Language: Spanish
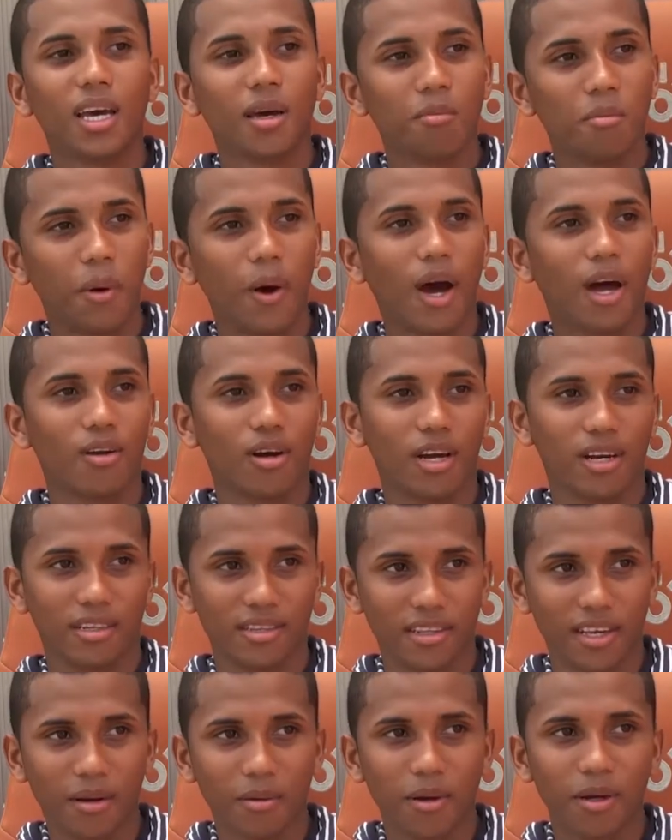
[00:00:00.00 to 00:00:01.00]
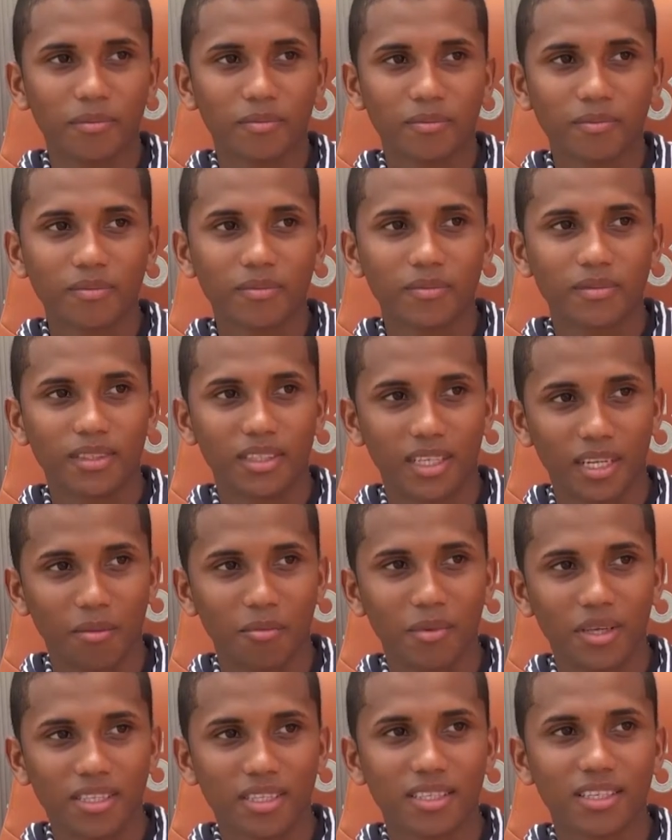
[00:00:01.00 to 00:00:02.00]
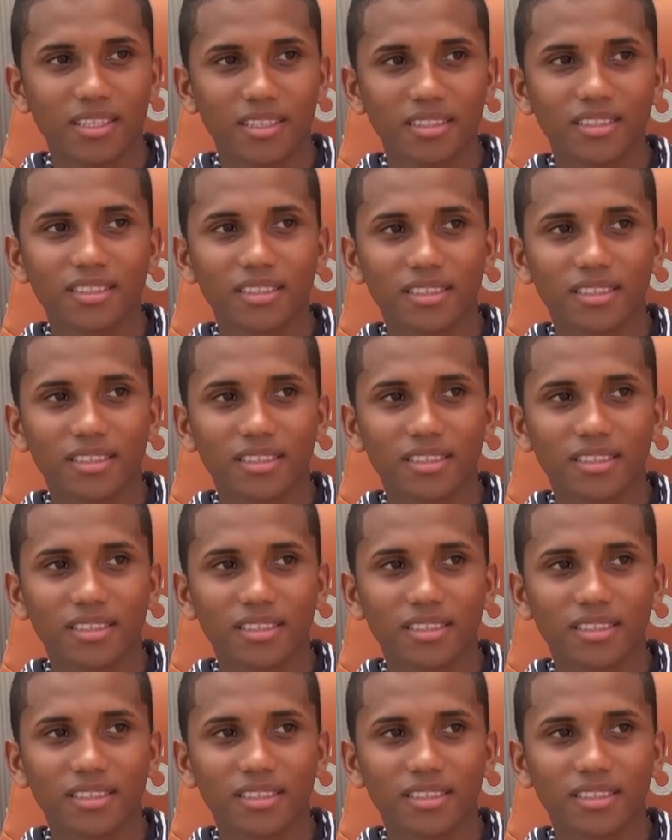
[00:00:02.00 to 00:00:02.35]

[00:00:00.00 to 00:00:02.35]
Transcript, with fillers: me bajaron a reserva, tres meses.